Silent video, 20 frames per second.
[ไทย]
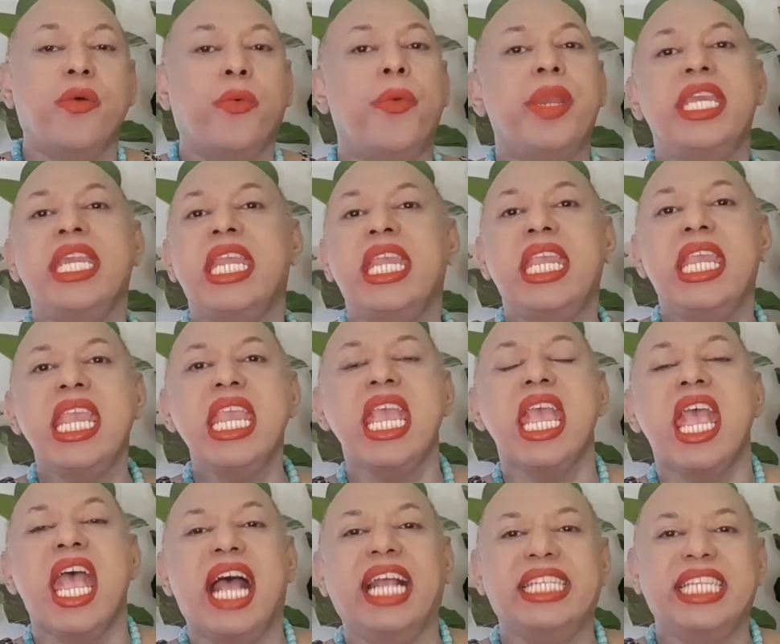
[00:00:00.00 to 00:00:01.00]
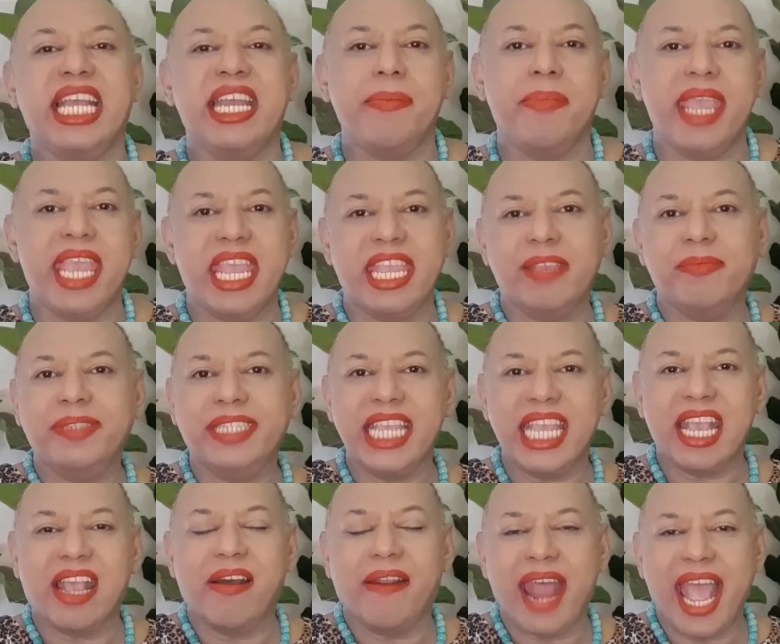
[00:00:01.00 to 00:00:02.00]
วันนี้อาจารย์เบย์ยิปซี
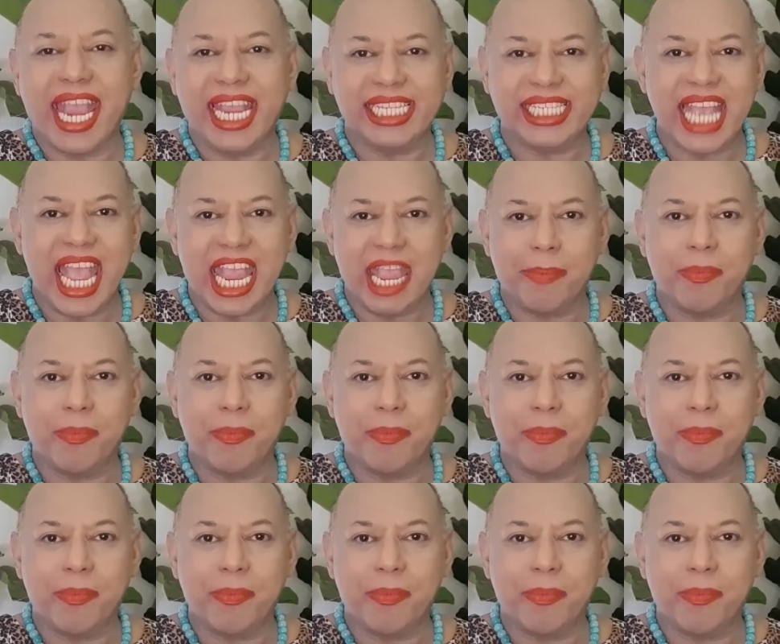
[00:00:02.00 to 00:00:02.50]
ใครใจ